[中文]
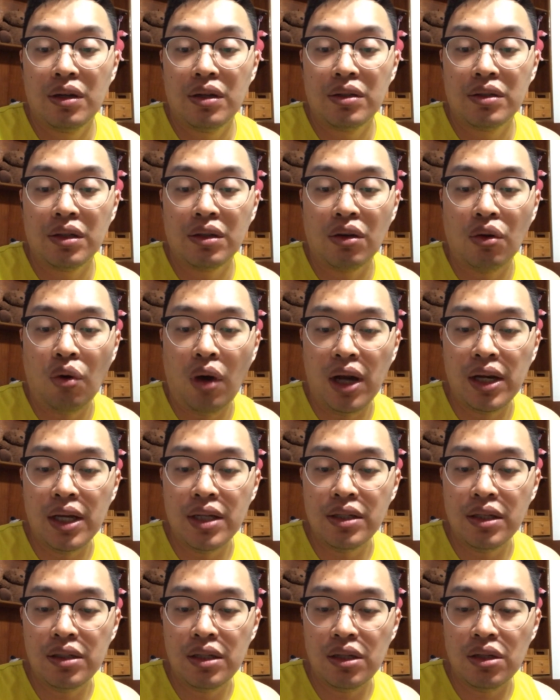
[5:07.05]
这个花莲
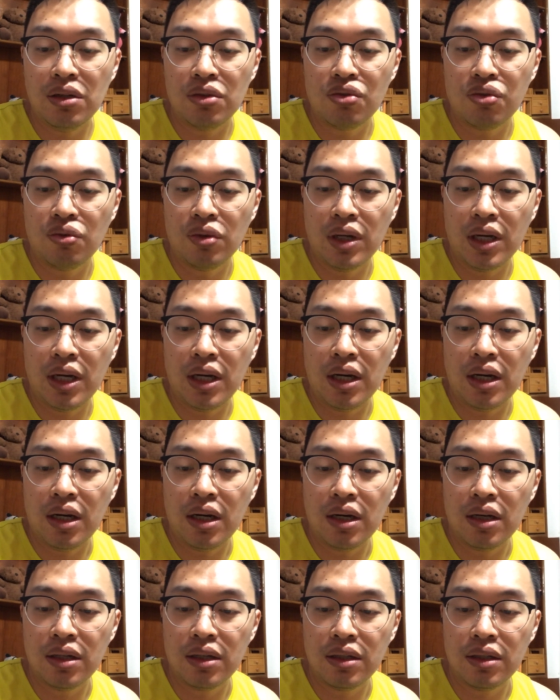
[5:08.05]
基地除
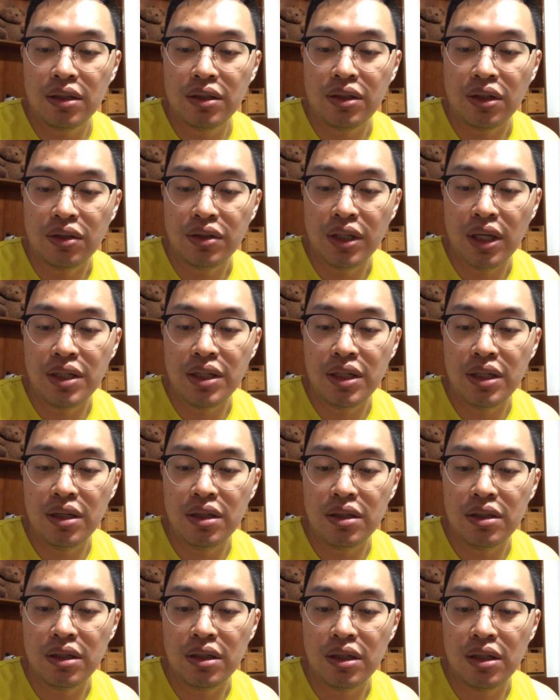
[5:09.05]
了警戒机
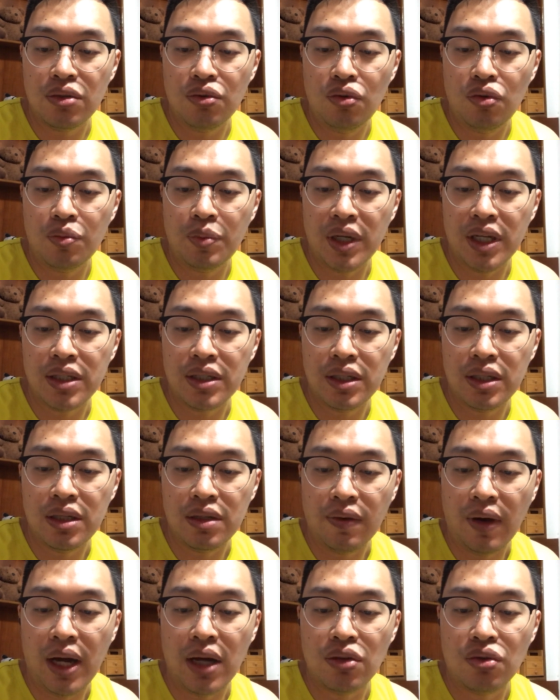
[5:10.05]
及预备机以
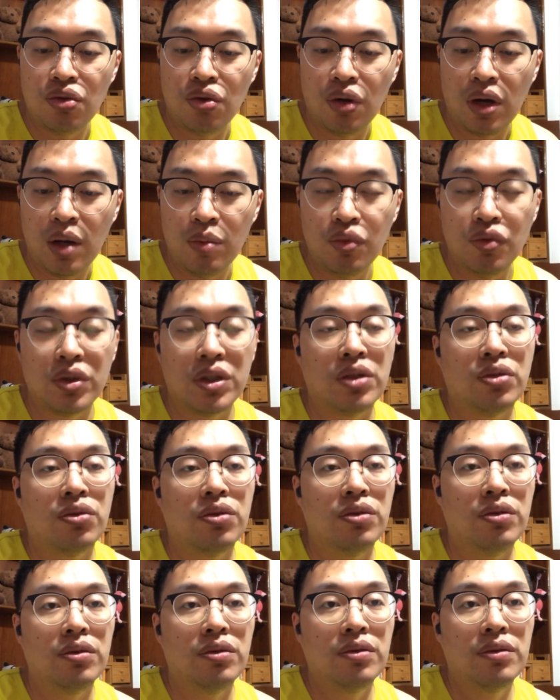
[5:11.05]
外，全部升
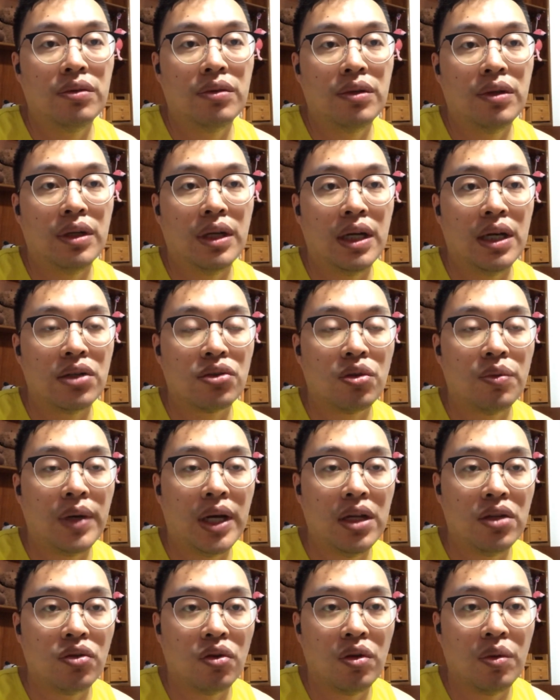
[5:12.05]
空啊！说白
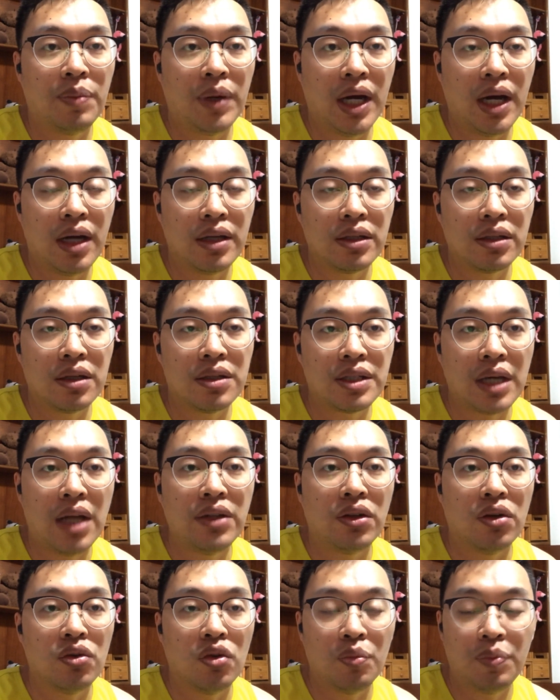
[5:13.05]
了就是把这个家
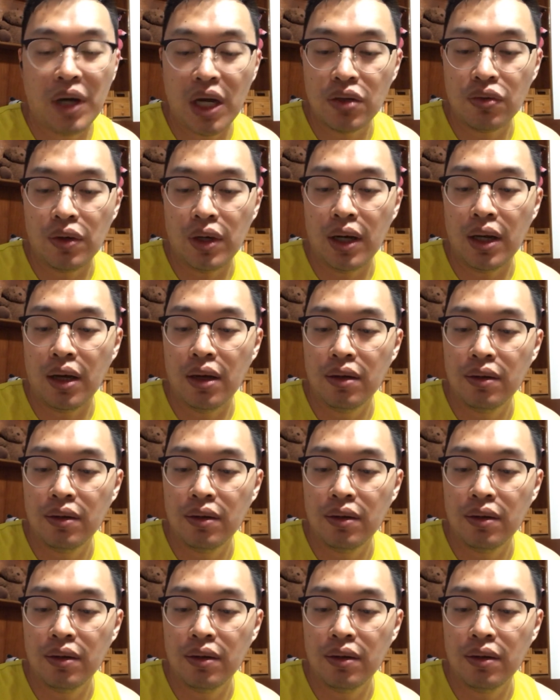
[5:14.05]
底儿都搬出来了。